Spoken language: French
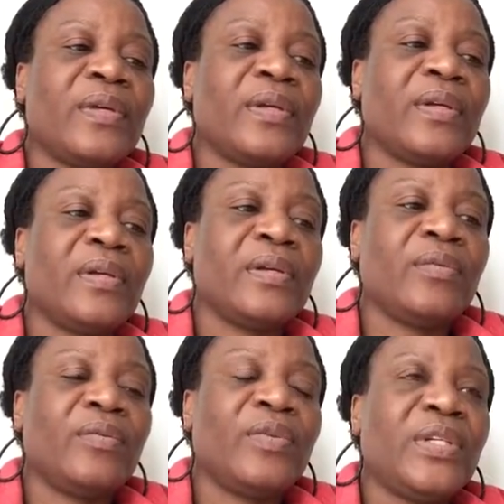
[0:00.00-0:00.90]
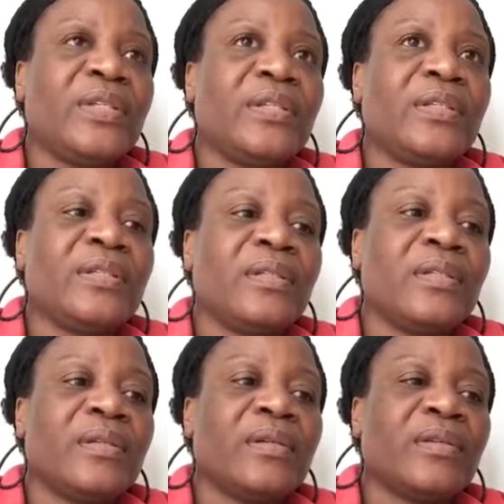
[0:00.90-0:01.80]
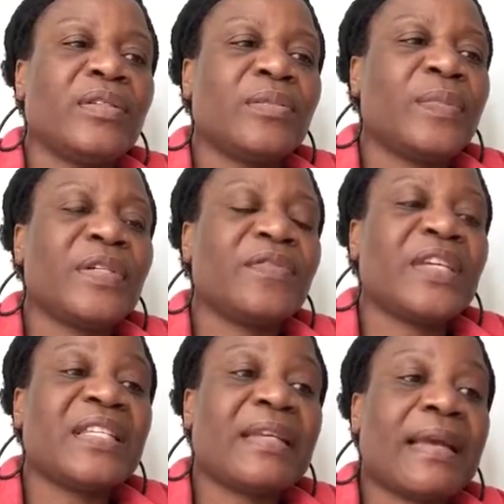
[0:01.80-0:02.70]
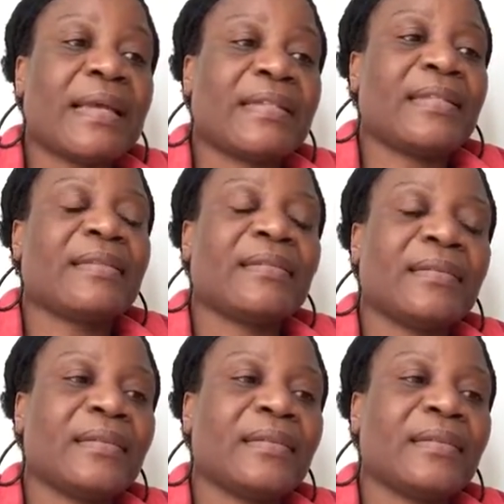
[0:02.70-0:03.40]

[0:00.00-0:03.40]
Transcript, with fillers: oui. Euh, euh, je pense verset 4.